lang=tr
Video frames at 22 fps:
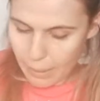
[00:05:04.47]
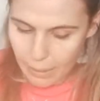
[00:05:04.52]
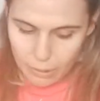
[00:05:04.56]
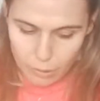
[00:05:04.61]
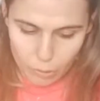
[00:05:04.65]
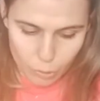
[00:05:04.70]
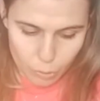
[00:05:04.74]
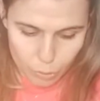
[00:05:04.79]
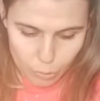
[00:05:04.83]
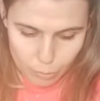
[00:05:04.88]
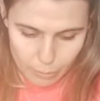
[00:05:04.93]

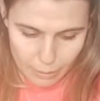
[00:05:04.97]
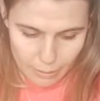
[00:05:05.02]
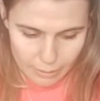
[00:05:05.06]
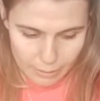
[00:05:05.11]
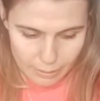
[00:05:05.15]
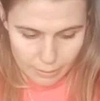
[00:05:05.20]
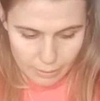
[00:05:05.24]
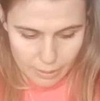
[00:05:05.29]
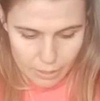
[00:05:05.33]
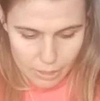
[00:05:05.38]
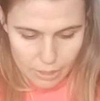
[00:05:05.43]
beğeniyorum
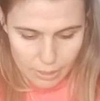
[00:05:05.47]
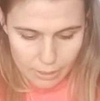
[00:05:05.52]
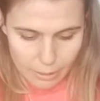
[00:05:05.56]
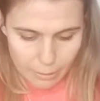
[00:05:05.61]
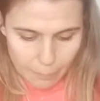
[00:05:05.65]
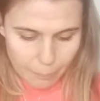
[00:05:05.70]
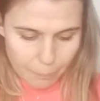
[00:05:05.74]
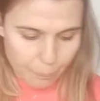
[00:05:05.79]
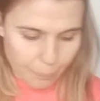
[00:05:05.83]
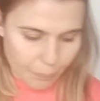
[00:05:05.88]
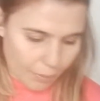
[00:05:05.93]

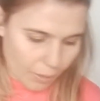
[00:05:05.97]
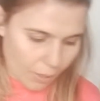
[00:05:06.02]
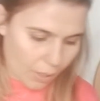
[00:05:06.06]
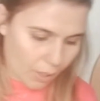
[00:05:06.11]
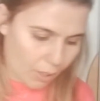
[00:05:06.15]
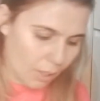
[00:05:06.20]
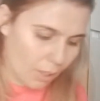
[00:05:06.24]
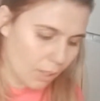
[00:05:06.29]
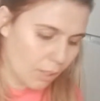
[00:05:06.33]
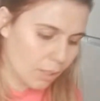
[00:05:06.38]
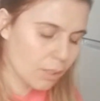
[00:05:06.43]
arkadaşlar.
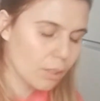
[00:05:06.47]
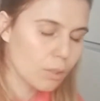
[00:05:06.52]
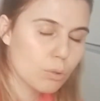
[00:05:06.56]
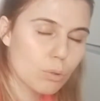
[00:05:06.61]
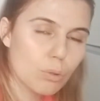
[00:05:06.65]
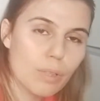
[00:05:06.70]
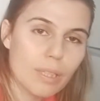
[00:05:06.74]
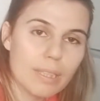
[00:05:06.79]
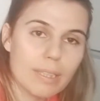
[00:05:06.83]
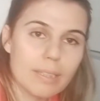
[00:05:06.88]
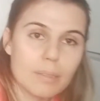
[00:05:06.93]

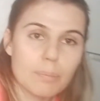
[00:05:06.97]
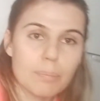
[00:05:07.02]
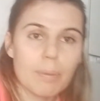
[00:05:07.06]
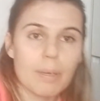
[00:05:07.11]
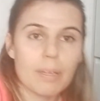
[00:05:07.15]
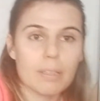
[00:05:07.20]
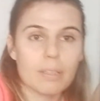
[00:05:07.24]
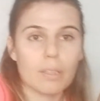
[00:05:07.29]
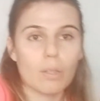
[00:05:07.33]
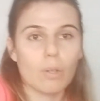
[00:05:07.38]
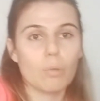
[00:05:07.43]
Tuvalet,
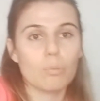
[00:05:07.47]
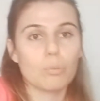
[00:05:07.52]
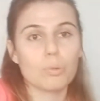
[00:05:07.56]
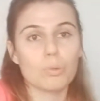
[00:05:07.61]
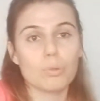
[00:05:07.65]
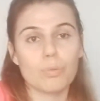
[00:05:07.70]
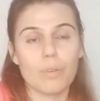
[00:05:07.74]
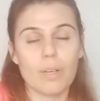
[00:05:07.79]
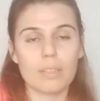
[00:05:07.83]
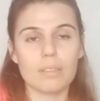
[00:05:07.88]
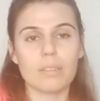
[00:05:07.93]
banyo,
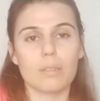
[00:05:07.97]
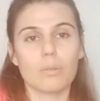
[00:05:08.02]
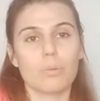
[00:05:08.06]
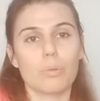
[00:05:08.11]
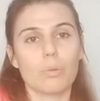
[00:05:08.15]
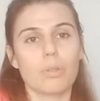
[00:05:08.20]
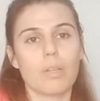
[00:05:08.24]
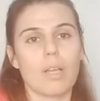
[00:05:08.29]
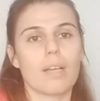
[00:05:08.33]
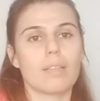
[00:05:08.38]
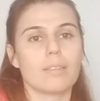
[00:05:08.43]
mutfakta
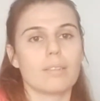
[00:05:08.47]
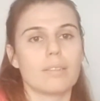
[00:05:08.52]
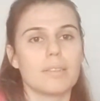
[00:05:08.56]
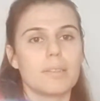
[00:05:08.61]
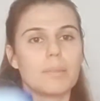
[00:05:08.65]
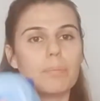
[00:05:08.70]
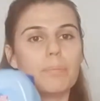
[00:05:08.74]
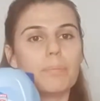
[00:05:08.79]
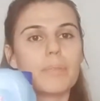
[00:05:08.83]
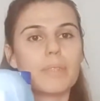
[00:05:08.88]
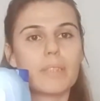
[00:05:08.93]

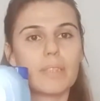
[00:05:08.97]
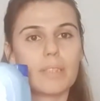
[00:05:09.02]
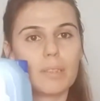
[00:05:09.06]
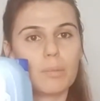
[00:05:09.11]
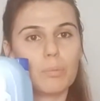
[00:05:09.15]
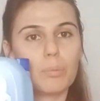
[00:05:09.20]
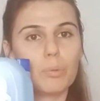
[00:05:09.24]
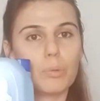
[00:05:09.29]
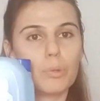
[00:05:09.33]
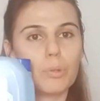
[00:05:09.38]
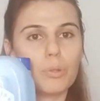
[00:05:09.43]
kullandığım
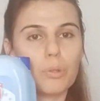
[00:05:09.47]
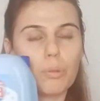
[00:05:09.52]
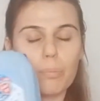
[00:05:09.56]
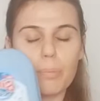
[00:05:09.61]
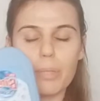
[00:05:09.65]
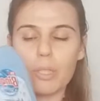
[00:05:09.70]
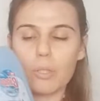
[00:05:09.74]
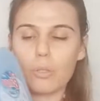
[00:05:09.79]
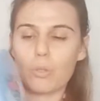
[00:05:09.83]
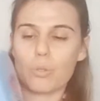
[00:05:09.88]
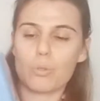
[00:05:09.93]
e, bu
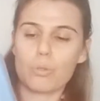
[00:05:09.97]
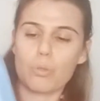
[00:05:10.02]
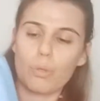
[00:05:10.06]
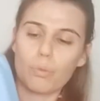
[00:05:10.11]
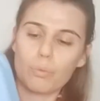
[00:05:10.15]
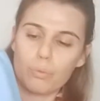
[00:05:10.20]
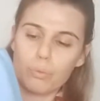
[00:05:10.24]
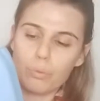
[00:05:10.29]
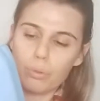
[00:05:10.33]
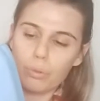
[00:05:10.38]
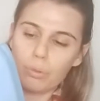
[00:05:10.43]
Bingo
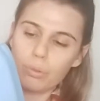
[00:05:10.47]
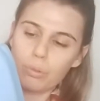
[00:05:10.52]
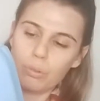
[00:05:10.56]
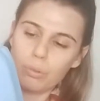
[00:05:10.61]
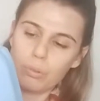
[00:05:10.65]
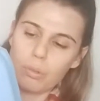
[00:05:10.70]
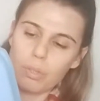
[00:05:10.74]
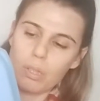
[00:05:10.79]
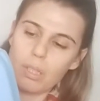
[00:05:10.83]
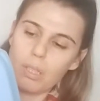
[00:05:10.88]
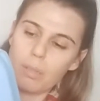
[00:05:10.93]
Soft'un
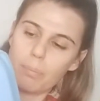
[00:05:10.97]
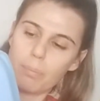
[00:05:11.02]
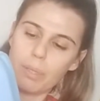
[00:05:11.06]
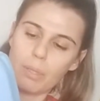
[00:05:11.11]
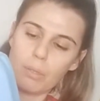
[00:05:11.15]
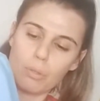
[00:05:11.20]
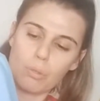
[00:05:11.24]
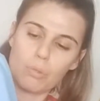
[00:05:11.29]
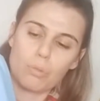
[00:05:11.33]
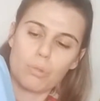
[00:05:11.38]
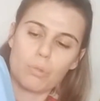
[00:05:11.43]

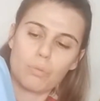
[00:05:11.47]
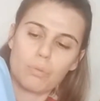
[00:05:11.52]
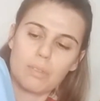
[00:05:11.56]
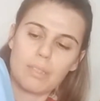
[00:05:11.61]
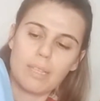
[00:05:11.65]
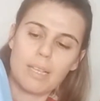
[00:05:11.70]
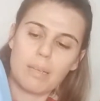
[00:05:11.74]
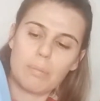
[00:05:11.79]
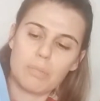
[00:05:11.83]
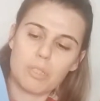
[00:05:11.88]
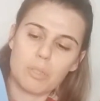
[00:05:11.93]
Bingo
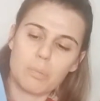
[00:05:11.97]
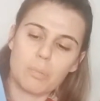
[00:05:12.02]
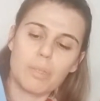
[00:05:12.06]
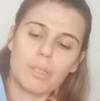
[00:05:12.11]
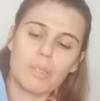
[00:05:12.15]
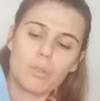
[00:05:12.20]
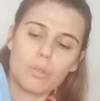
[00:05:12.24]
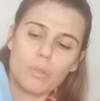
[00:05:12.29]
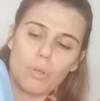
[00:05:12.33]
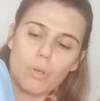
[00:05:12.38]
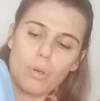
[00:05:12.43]
Soft değilmiş.
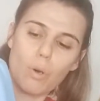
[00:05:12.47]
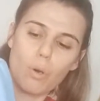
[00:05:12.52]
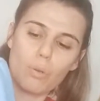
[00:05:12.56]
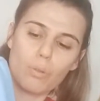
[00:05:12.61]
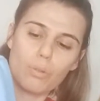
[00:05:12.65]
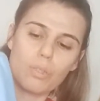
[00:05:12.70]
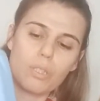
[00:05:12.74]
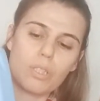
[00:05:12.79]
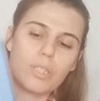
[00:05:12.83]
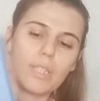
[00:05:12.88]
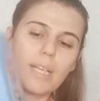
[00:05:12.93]
Bingo
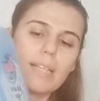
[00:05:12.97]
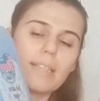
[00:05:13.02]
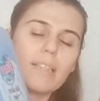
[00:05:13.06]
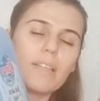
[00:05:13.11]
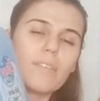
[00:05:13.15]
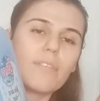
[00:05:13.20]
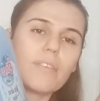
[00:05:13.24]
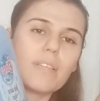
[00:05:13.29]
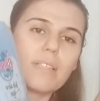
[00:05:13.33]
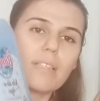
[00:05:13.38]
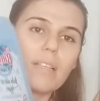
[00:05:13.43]
oksijen,
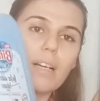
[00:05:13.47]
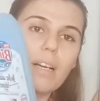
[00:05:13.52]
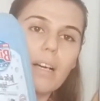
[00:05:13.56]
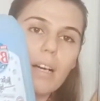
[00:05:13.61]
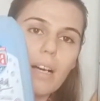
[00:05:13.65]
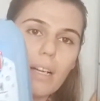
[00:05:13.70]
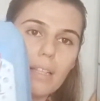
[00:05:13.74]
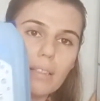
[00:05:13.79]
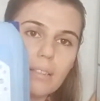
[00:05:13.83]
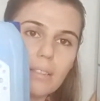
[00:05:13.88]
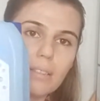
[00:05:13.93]
nefes
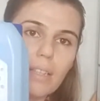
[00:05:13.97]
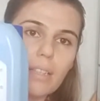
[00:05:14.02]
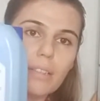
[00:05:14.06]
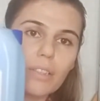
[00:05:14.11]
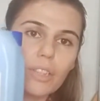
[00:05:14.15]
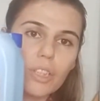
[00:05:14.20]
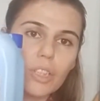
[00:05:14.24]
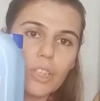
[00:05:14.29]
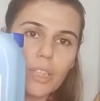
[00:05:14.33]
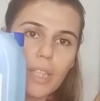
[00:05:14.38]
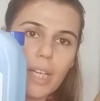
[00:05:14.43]
aldıran
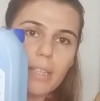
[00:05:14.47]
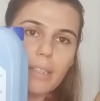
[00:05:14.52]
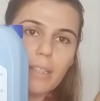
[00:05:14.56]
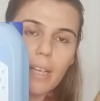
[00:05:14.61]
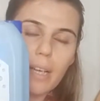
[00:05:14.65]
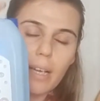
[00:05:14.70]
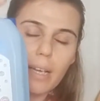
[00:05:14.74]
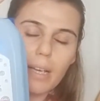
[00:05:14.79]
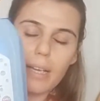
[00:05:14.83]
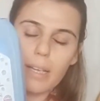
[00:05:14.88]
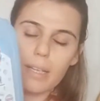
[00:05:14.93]
hijyen.
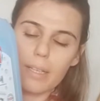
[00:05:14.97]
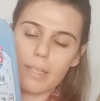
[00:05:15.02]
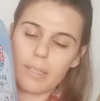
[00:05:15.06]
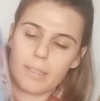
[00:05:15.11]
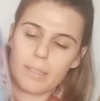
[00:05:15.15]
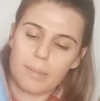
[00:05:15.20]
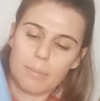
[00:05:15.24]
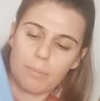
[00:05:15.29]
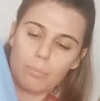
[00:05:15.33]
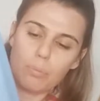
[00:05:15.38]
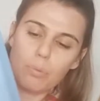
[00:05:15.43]

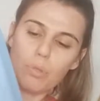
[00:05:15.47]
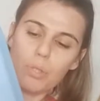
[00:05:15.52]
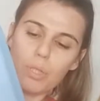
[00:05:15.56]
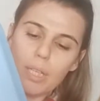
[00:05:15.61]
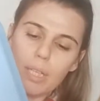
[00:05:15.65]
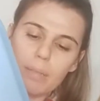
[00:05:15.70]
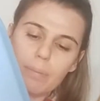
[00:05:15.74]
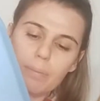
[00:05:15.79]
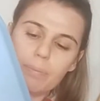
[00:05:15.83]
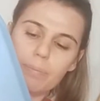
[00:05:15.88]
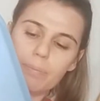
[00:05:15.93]
E, bu
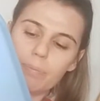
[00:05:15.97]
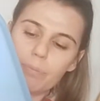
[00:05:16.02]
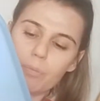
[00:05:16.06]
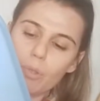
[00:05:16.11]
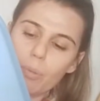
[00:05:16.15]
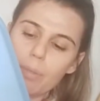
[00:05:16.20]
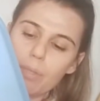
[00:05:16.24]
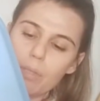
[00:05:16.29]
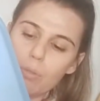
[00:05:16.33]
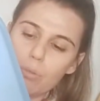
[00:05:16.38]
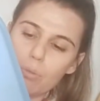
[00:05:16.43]
şey,
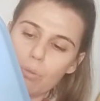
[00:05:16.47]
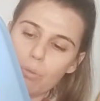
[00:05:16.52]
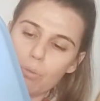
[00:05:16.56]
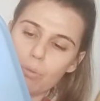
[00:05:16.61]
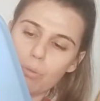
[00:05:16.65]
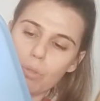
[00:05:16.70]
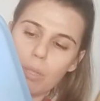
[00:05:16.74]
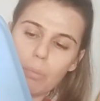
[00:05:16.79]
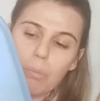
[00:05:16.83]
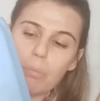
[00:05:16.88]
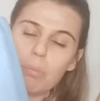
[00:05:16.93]
Domestos
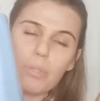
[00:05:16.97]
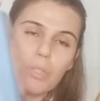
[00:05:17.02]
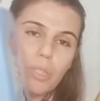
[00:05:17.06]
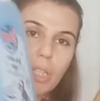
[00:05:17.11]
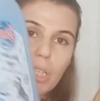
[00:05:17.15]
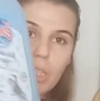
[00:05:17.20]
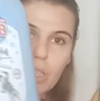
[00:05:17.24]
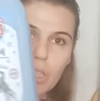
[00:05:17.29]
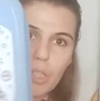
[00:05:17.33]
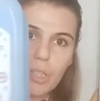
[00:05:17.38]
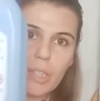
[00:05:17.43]
gibi bir
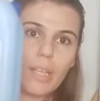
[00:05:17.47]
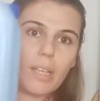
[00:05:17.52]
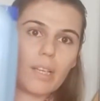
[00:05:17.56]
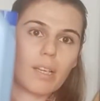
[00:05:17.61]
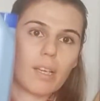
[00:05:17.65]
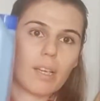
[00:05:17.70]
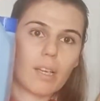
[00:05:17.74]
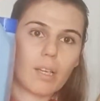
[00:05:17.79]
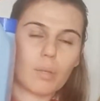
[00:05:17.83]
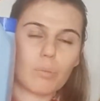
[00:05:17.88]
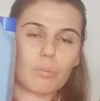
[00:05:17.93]
şey işte.
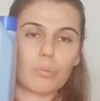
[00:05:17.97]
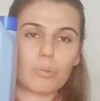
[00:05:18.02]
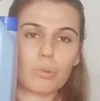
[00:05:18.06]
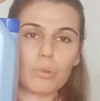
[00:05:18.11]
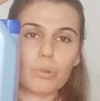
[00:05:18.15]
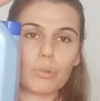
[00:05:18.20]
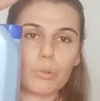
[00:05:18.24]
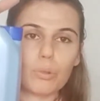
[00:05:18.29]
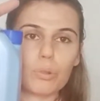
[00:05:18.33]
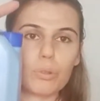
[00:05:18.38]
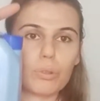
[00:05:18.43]

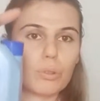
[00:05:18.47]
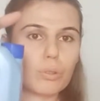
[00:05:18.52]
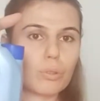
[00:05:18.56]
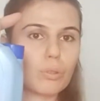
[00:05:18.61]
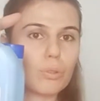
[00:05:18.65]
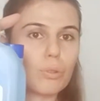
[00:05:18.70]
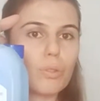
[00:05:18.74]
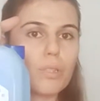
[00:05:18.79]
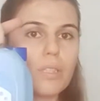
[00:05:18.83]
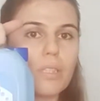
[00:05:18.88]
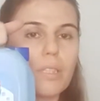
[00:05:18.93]
Bunu e,
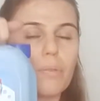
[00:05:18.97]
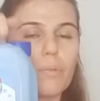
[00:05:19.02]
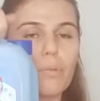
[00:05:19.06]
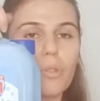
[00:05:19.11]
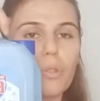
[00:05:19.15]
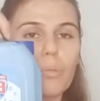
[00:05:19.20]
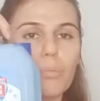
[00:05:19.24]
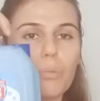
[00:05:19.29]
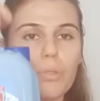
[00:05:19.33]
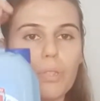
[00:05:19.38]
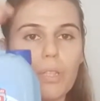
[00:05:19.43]
çok
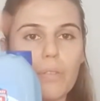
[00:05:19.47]
seviyorum. Bu